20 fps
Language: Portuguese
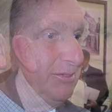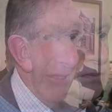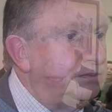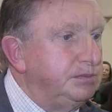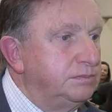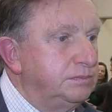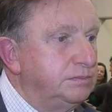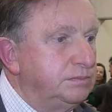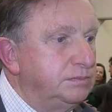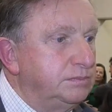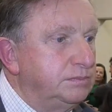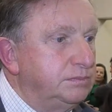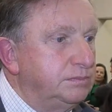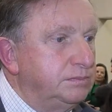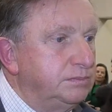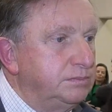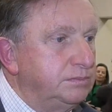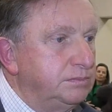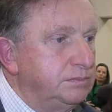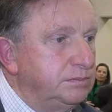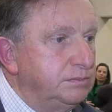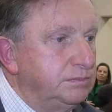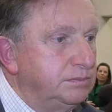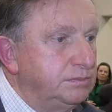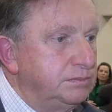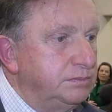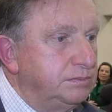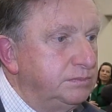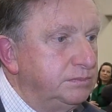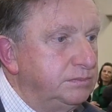O que, que tu acha que faltou,
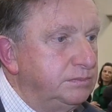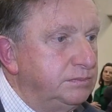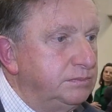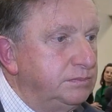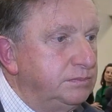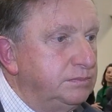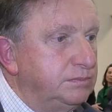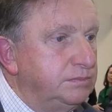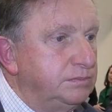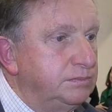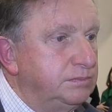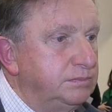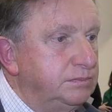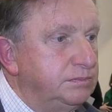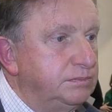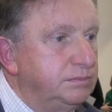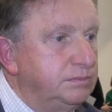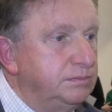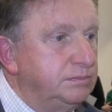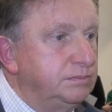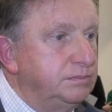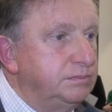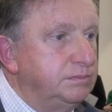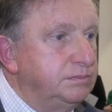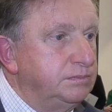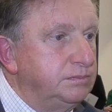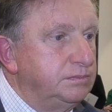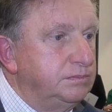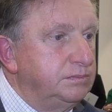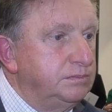então, do executivo para
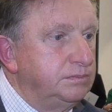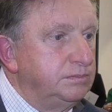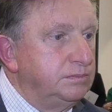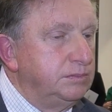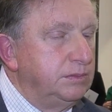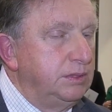falar aqui?